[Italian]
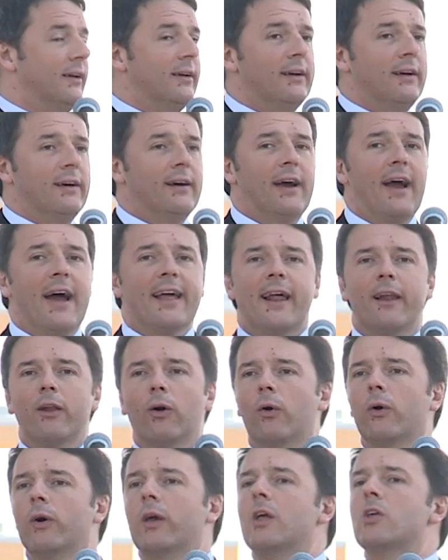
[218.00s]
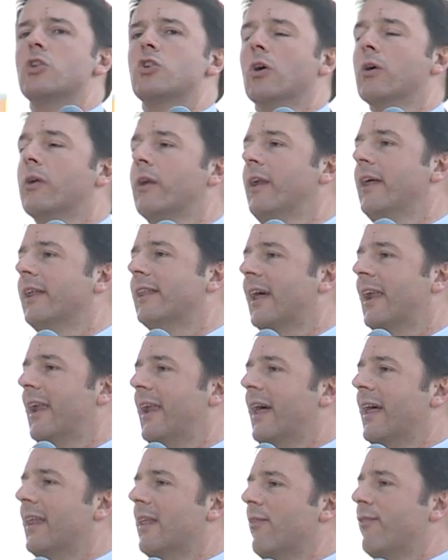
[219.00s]
Erano i giorni
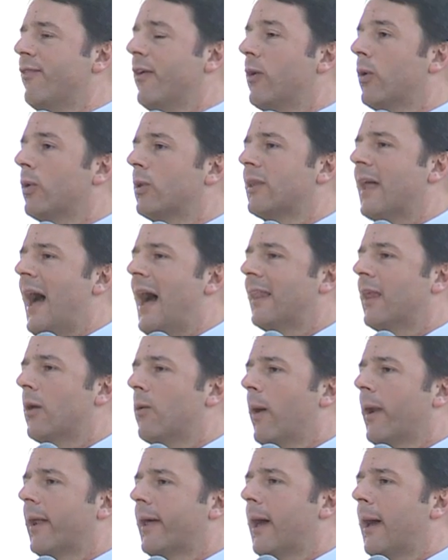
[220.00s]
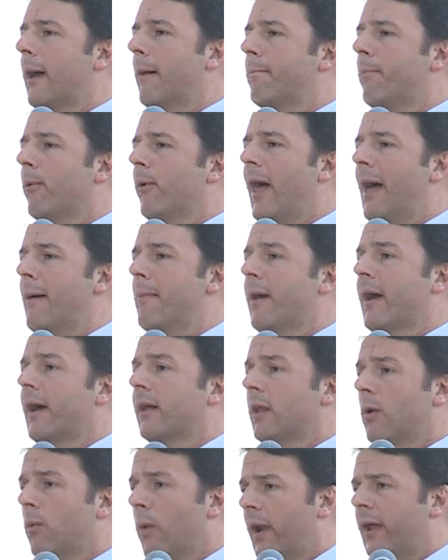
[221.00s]
delle difficoltà, di qualche polemica,
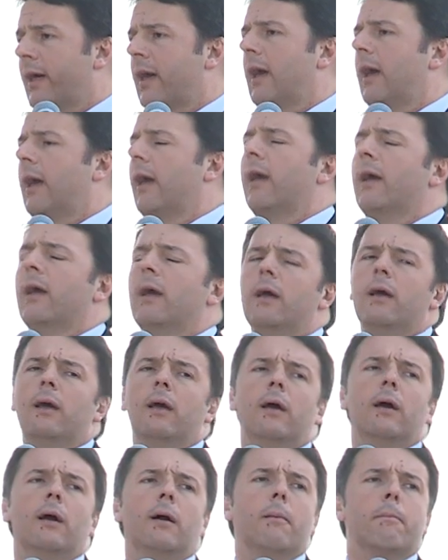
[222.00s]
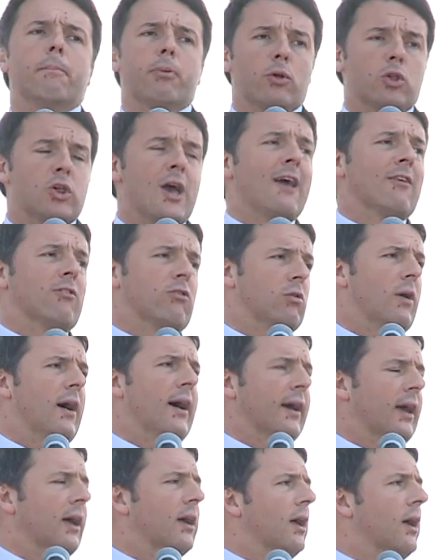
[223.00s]
di qualche processo
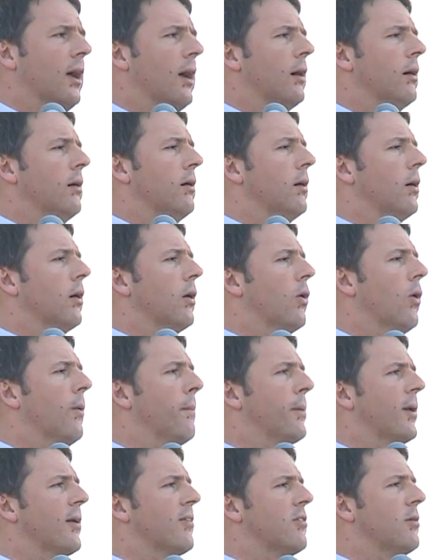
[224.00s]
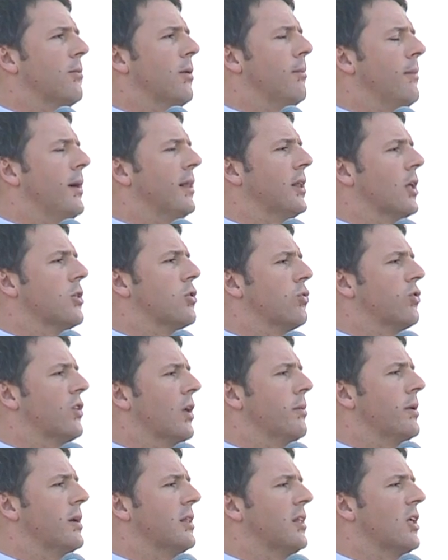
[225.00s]
anche che comprensibilmente e
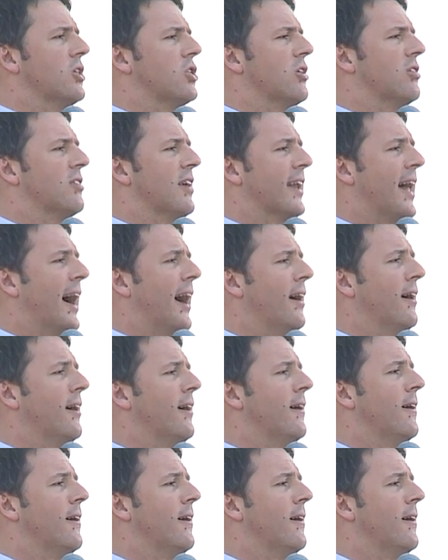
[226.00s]
giustamente ci sarà,